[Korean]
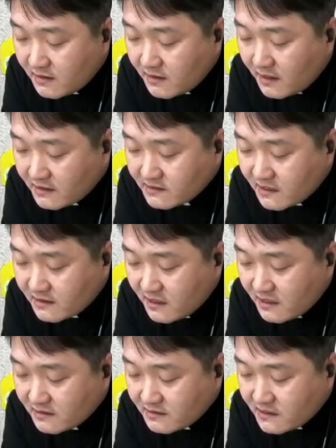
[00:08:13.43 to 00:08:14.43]

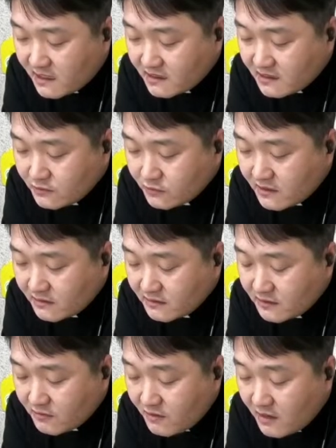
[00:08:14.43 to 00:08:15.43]
아자리아는 자기
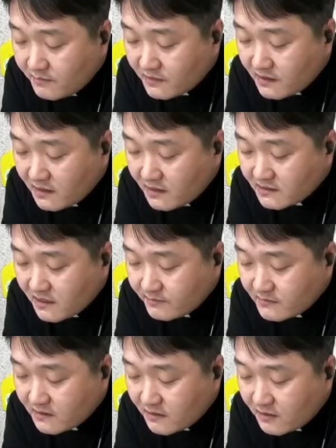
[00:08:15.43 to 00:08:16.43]
조상들과 함께
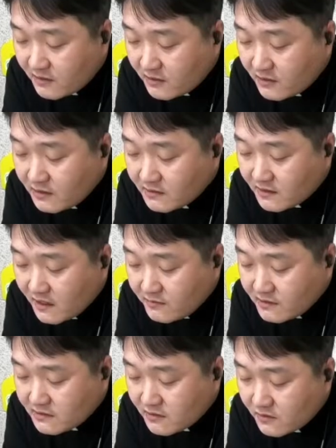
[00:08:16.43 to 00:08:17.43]
잠들어
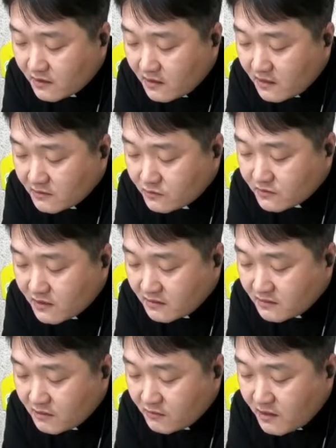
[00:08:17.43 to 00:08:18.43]
다윗성의
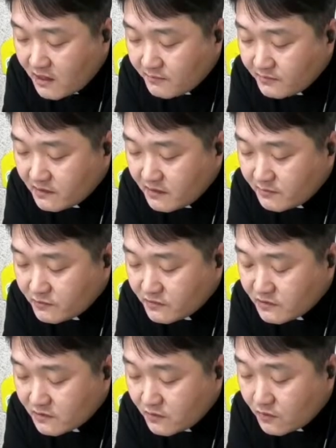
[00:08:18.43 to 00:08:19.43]
조상들과 함께
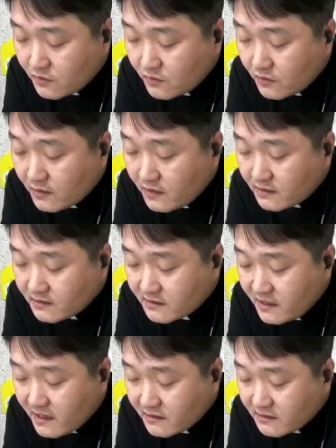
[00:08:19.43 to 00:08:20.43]
묻히고
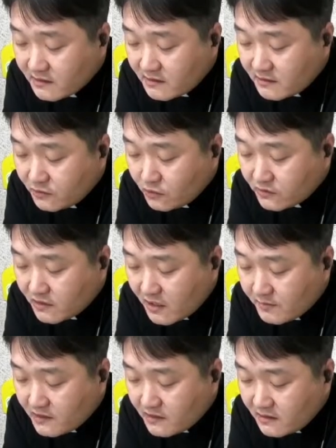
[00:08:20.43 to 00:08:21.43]
그의 아들
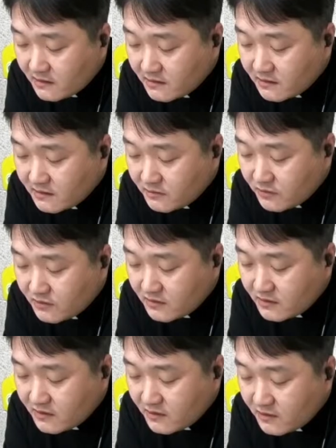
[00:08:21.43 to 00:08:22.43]
요탐이 그
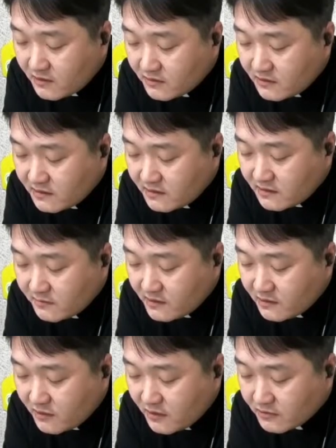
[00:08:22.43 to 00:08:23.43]
뒤를 이어
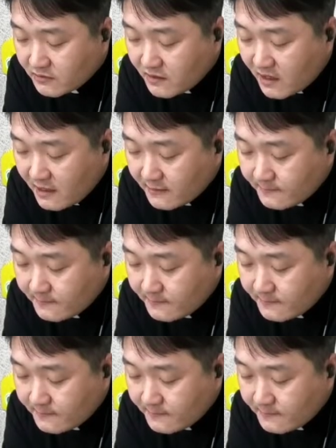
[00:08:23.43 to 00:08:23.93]
임금이 되었다.